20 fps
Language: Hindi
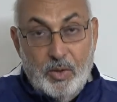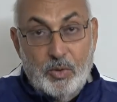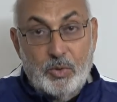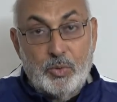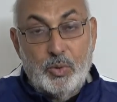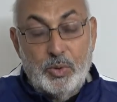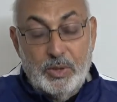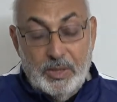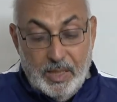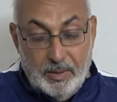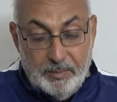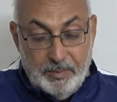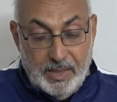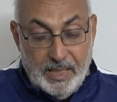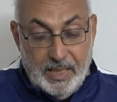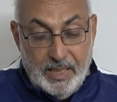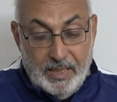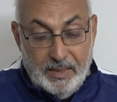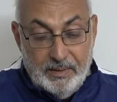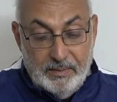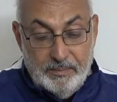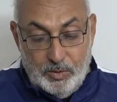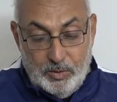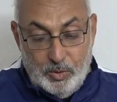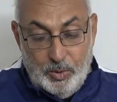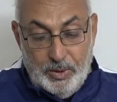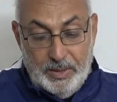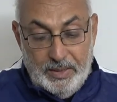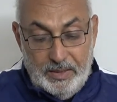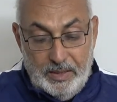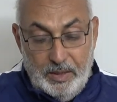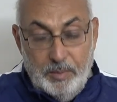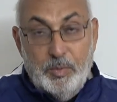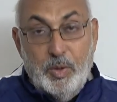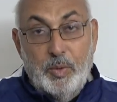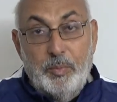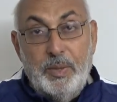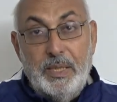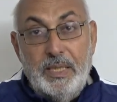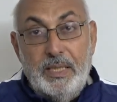और दुनिया में आया तोहदी
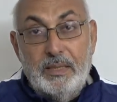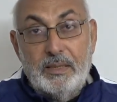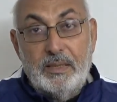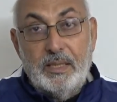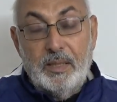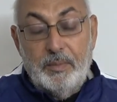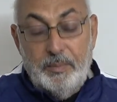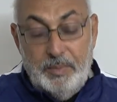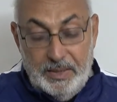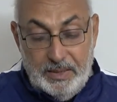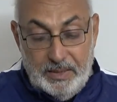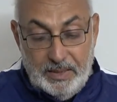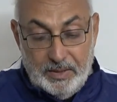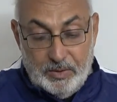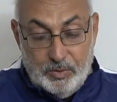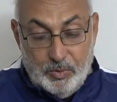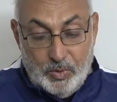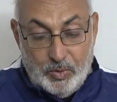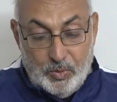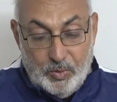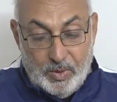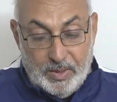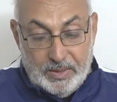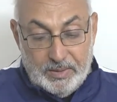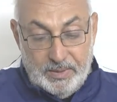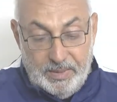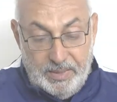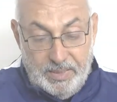मोमिन से भी ये तो रखते